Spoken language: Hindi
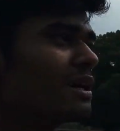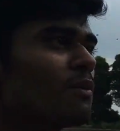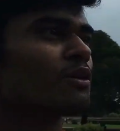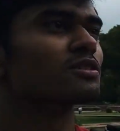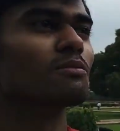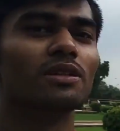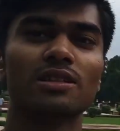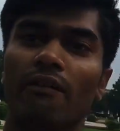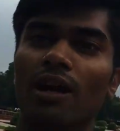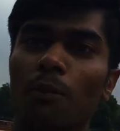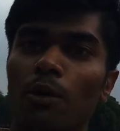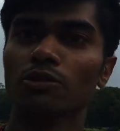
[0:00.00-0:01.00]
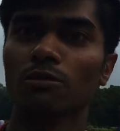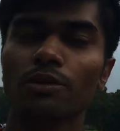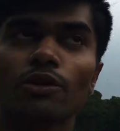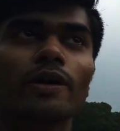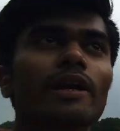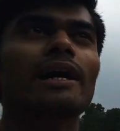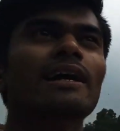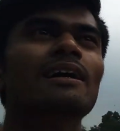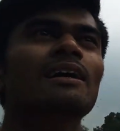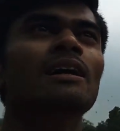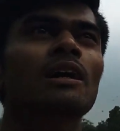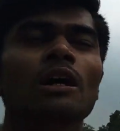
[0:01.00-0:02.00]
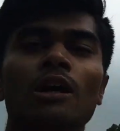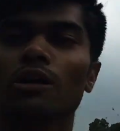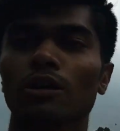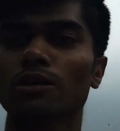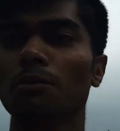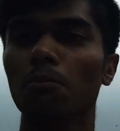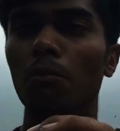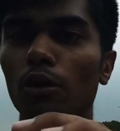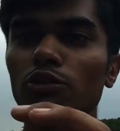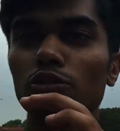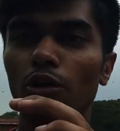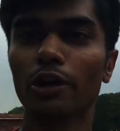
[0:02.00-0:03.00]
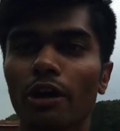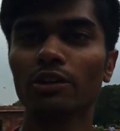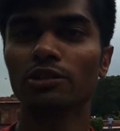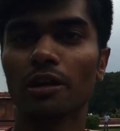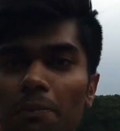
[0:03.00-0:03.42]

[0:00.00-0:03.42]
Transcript: के मौसम में सावन का मौसम भी हो ही रहा है इतनी मस्त तकड़ी हवा चल